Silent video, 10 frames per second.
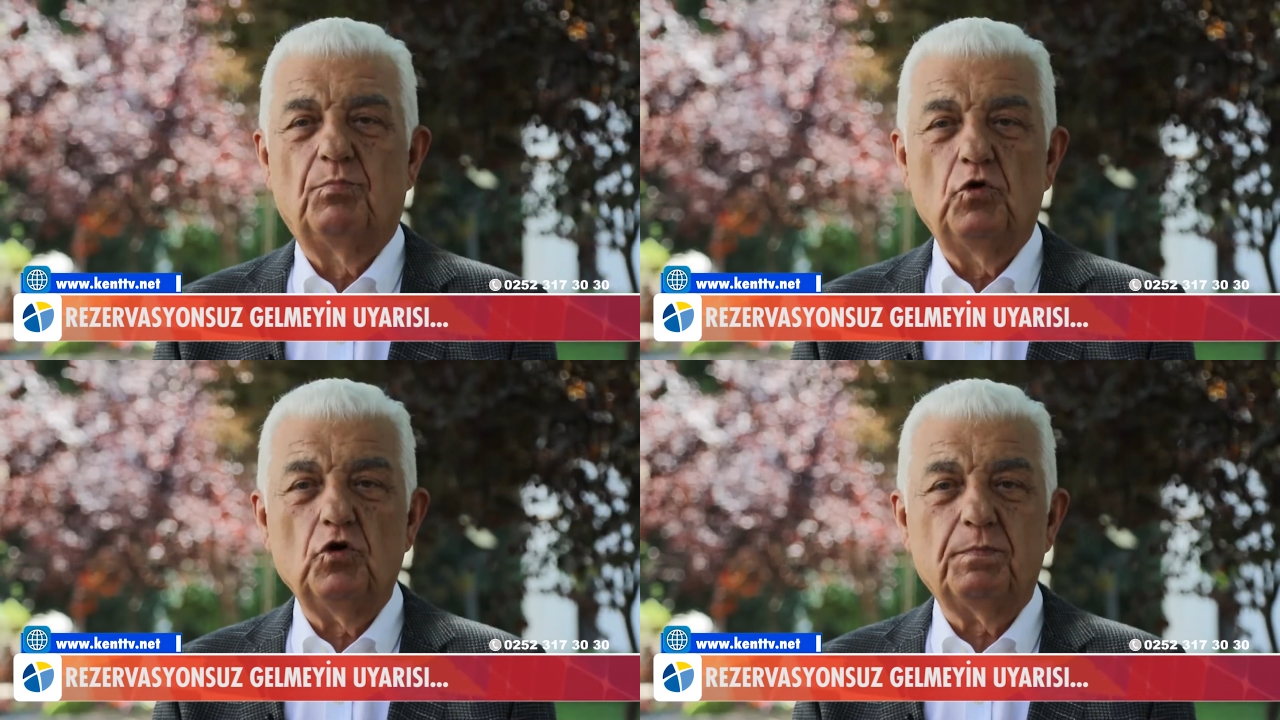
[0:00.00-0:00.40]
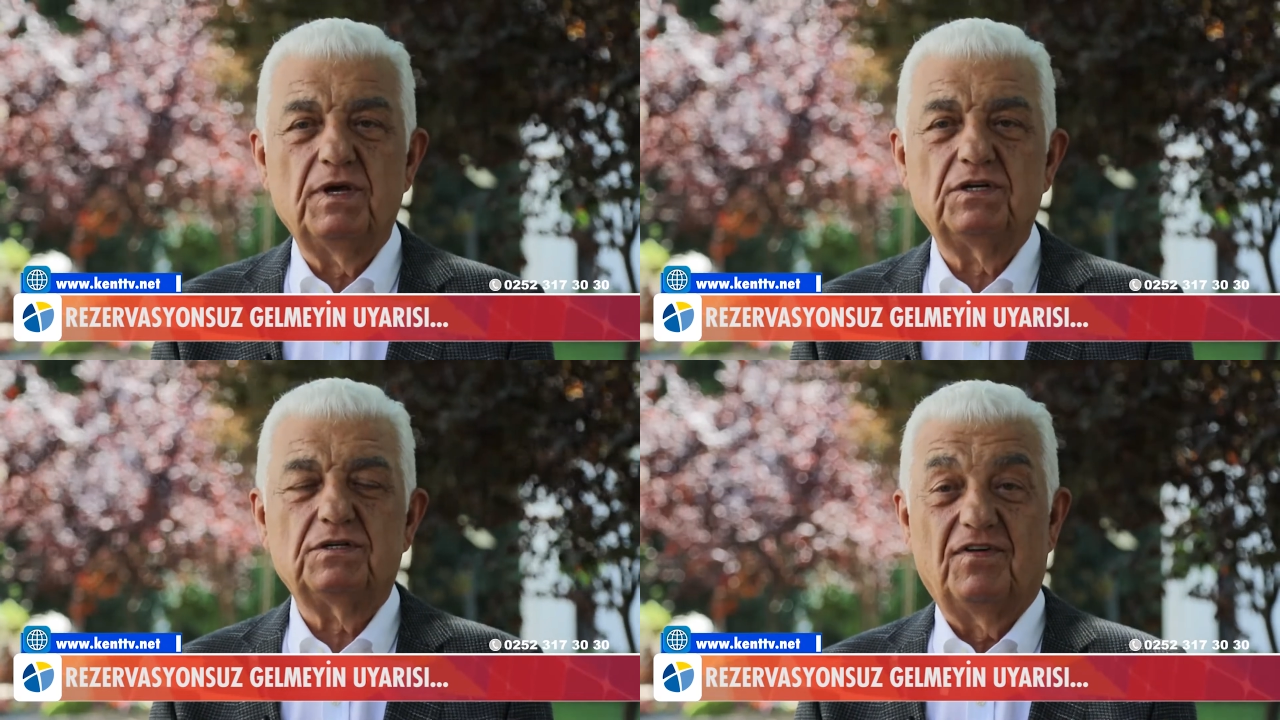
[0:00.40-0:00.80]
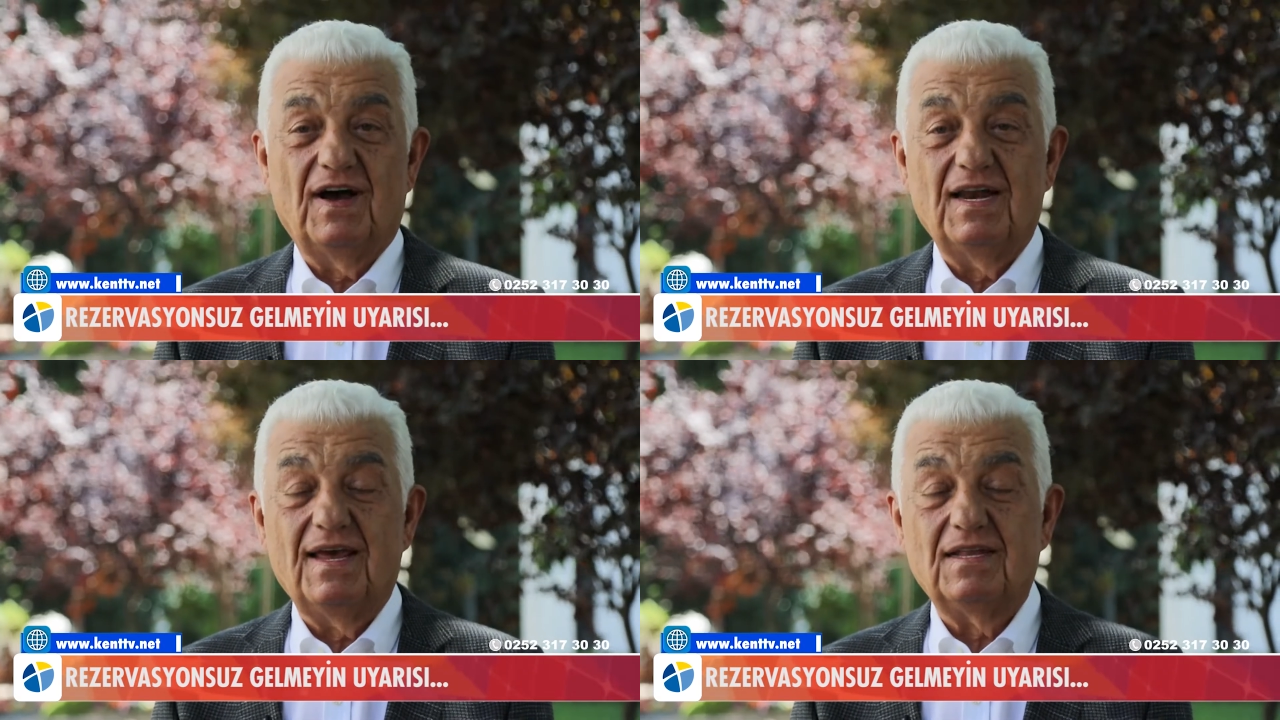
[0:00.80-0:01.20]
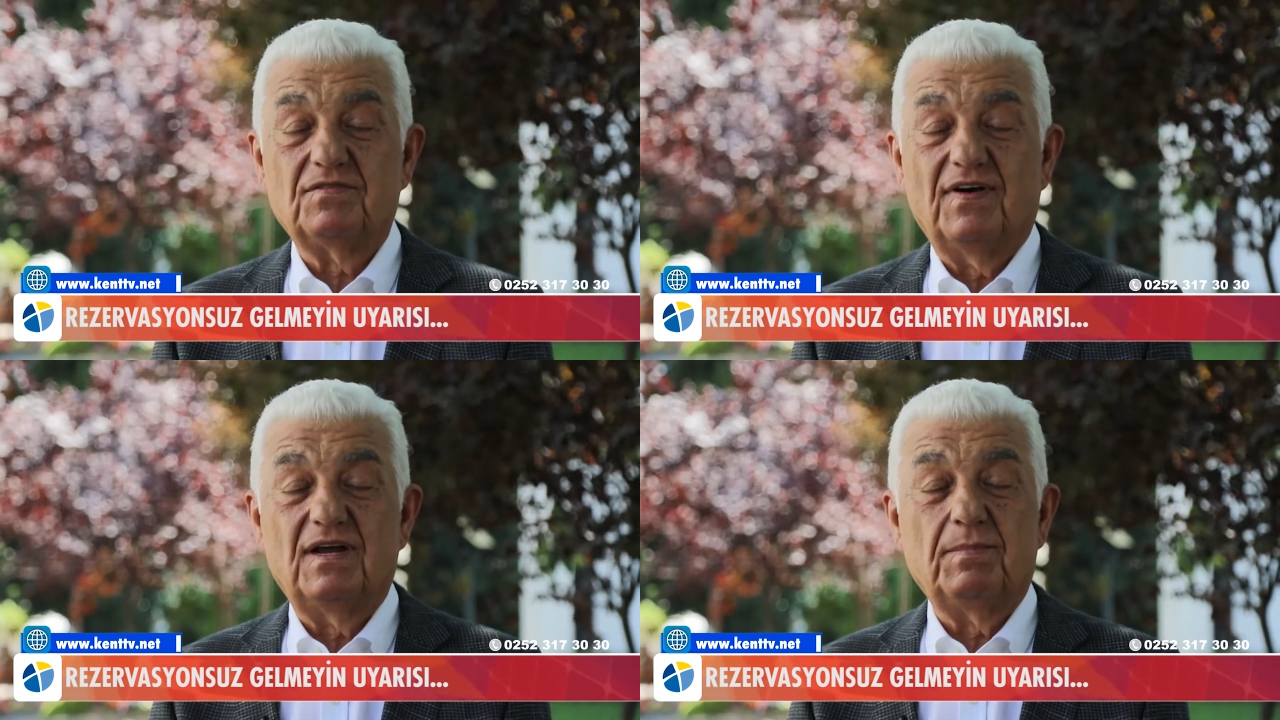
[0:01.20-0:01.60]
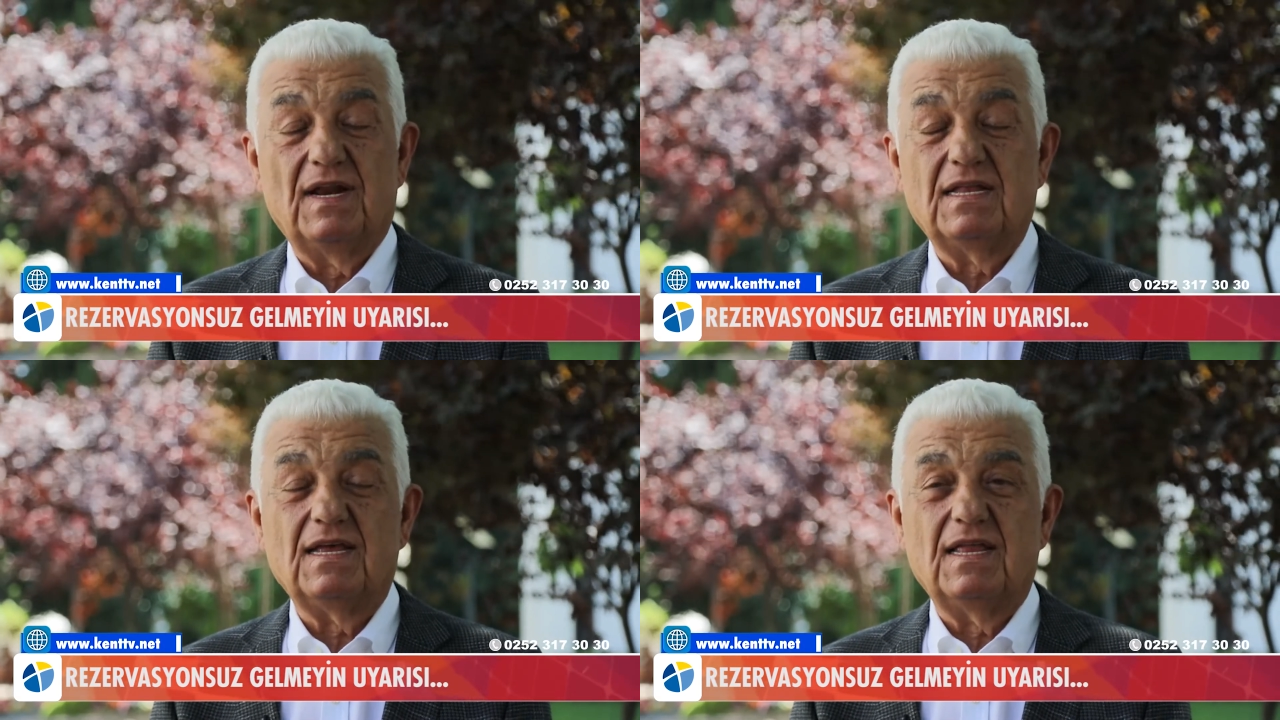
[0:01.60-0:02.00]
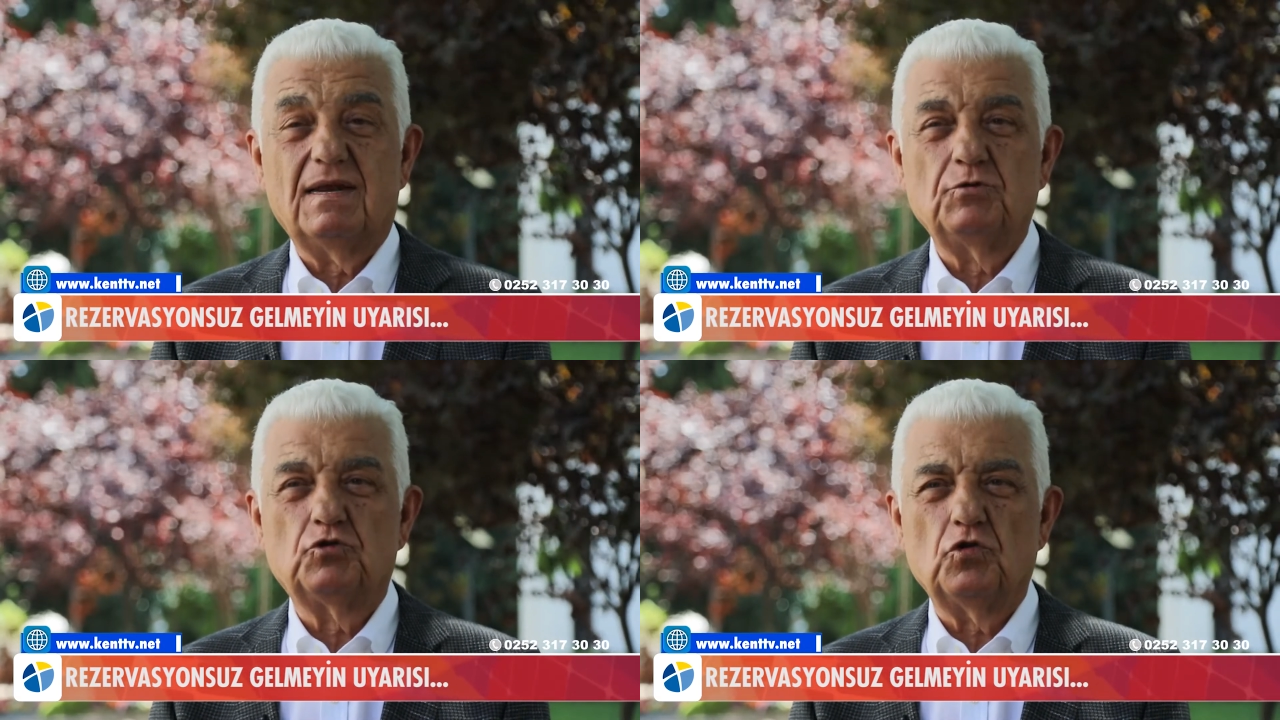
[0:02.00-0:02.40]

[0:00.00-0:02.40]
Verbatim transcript: Büyük bir faaliyet var. Belediyelerimiz